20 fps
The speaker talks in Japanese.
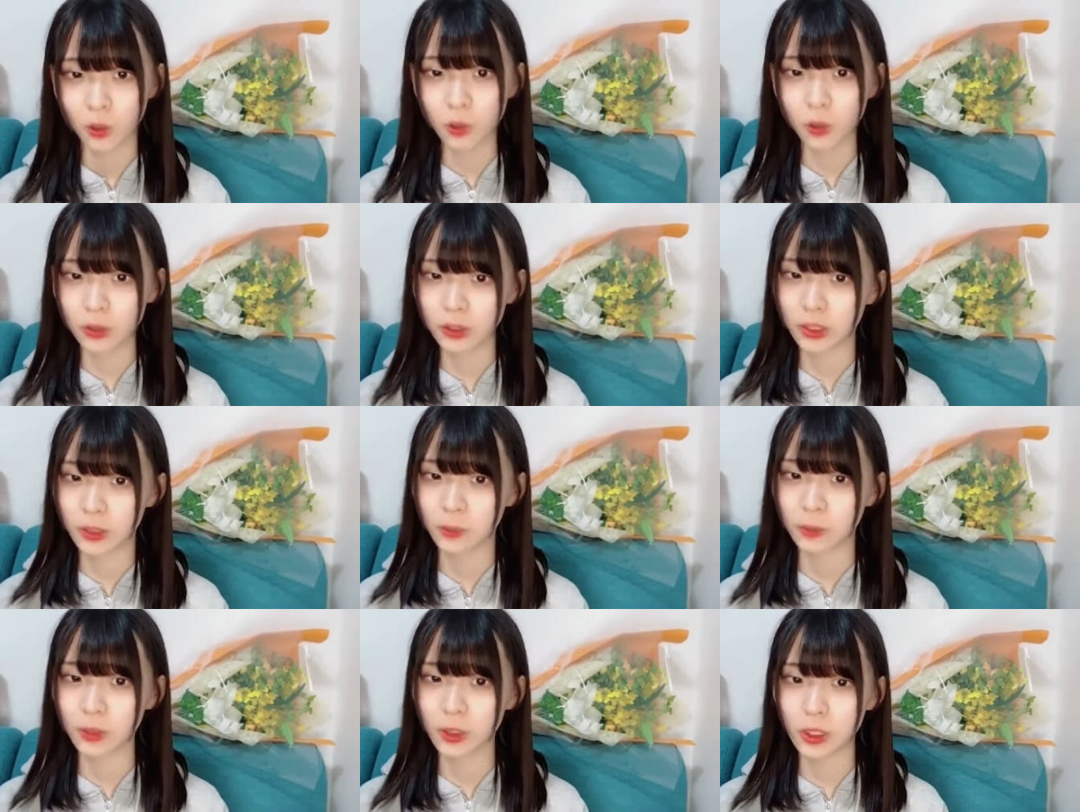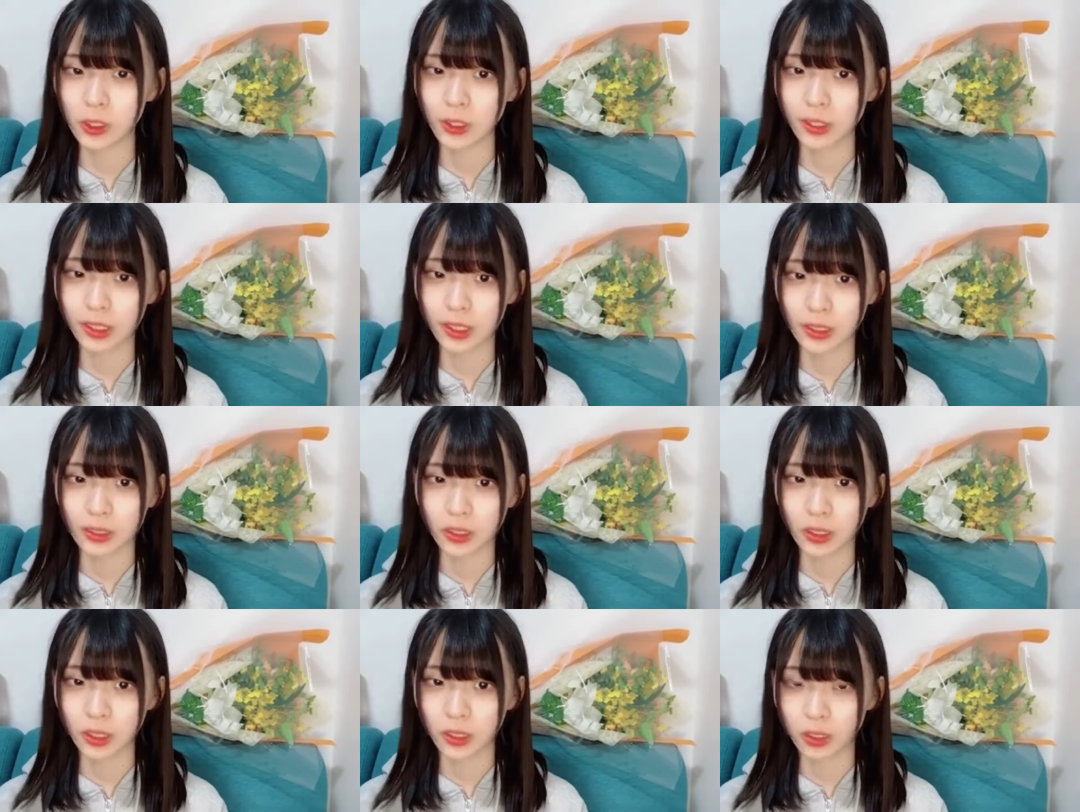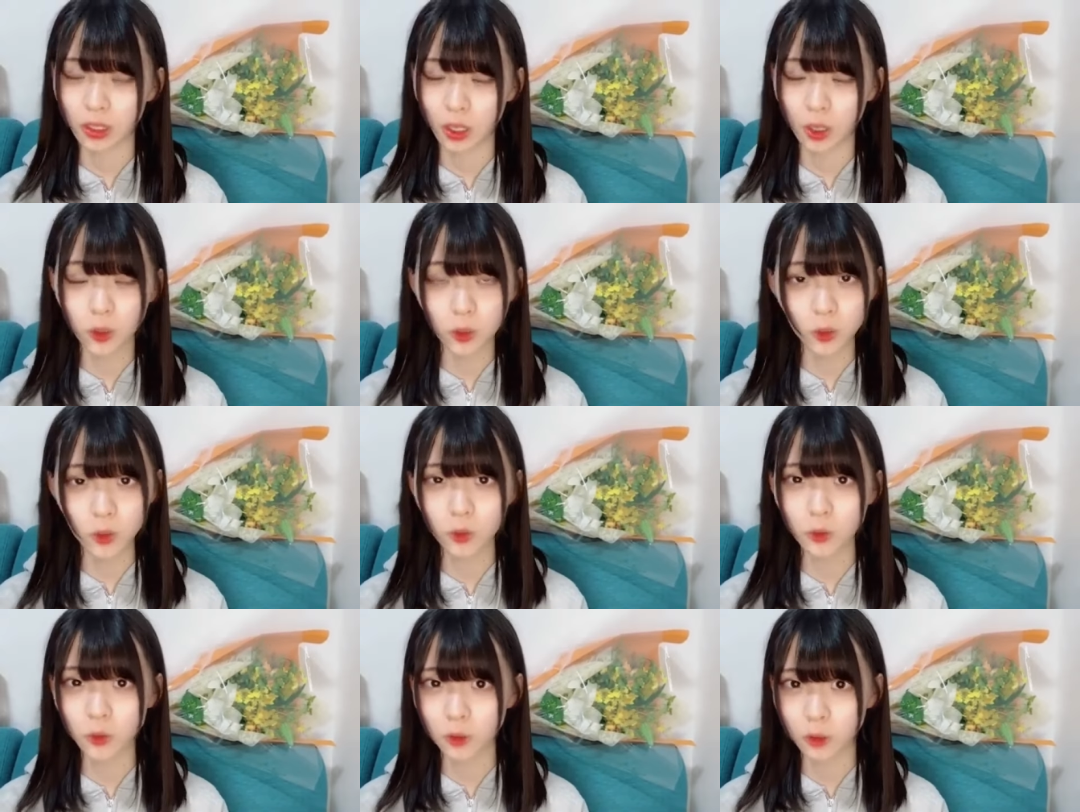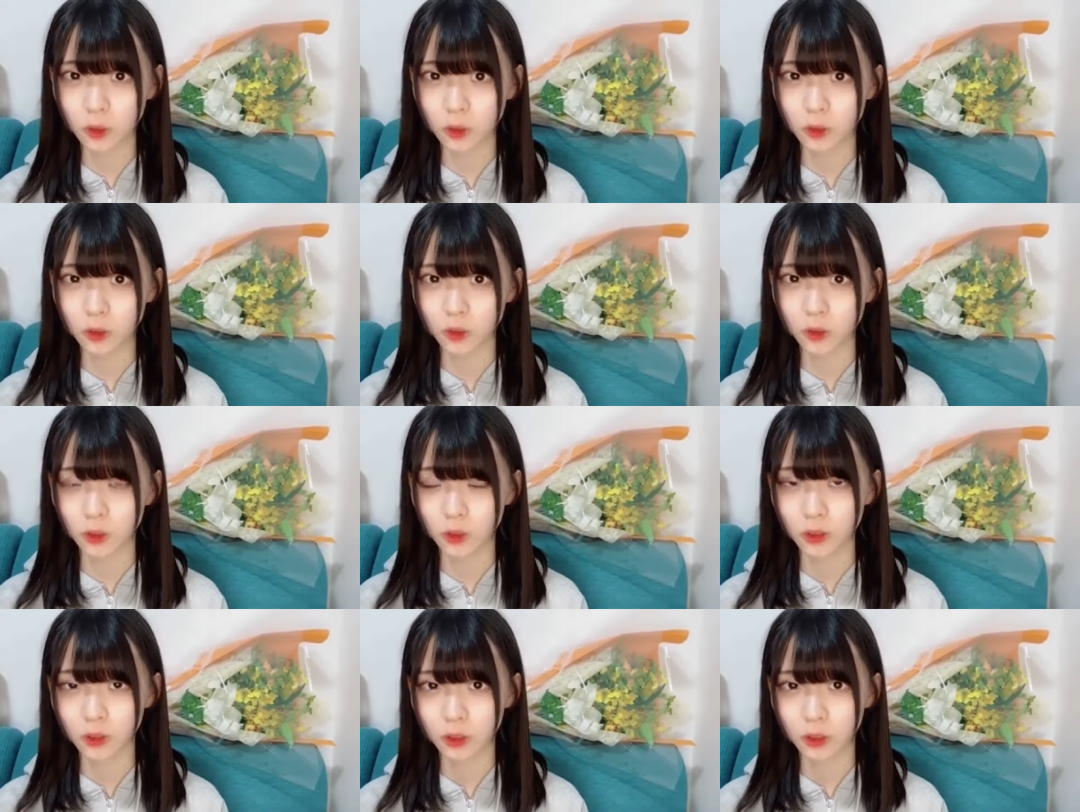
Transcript: 高知も新幹線なあそうなんだ